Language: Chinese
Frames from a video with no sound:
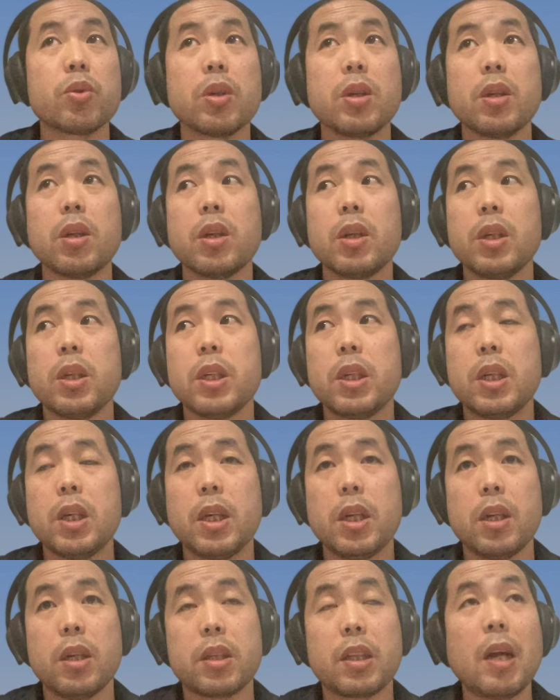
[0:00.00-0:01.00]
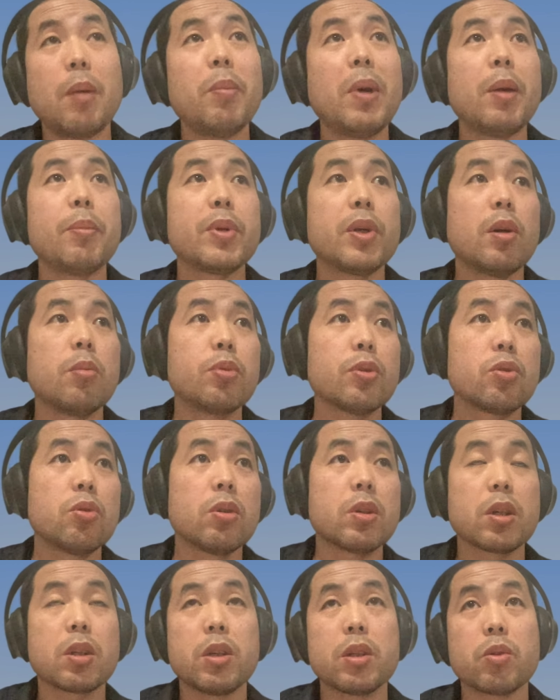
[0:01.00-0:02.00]
比如说，呃，丹麦比较不
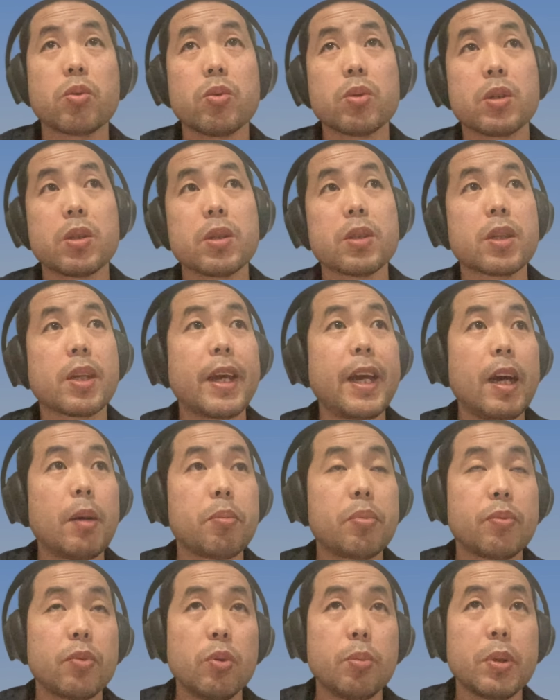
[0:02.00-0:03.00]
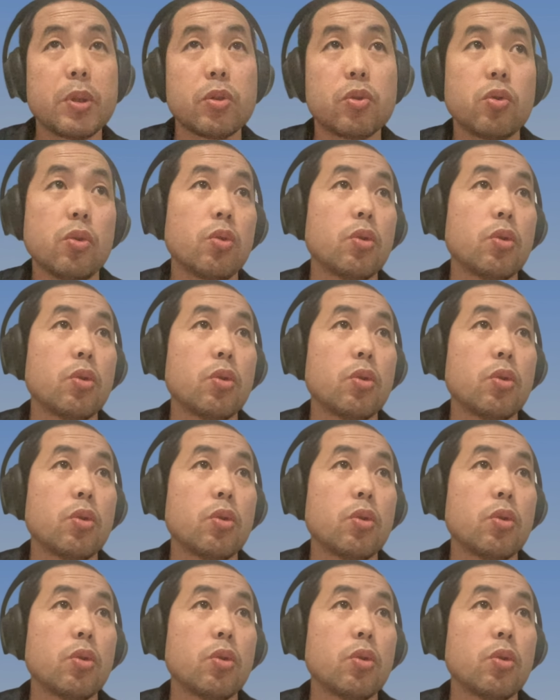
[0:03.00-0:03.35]
错的科技公司 Skype，对不？